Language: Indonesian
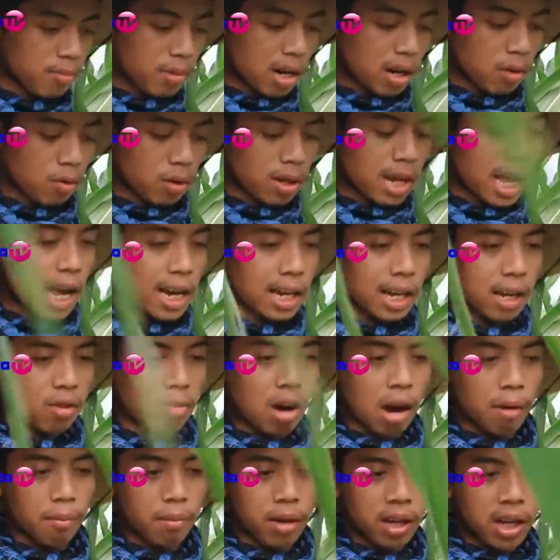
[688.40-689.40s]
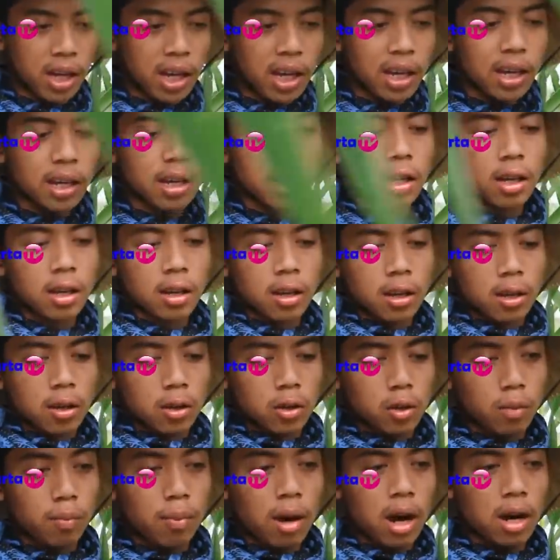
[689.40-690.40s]
gimana nu diangge ku abdi
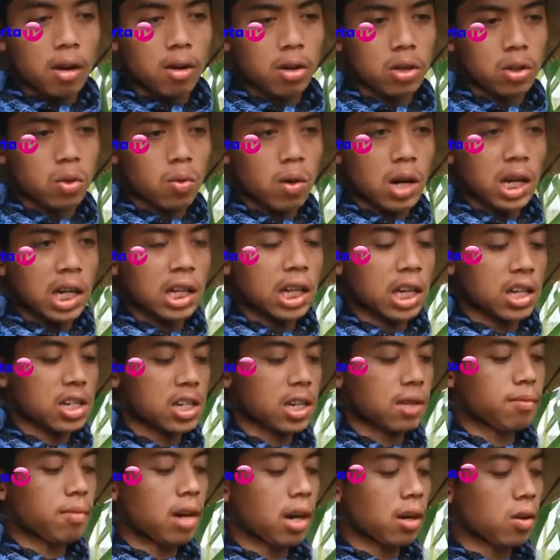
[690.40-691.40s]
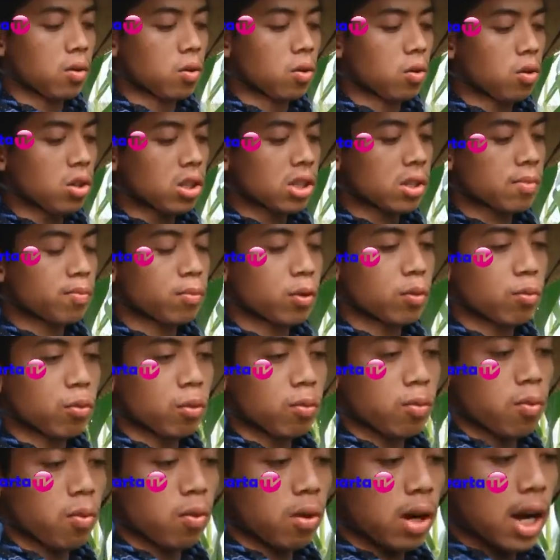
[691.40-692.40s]
supados kualitasnya bagus,
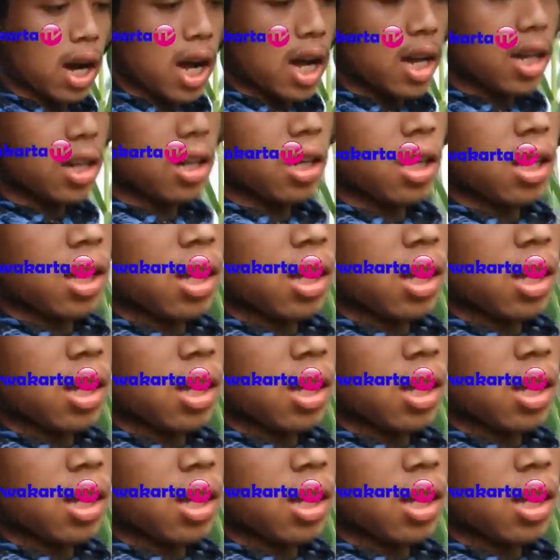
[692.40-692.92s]
pemupukan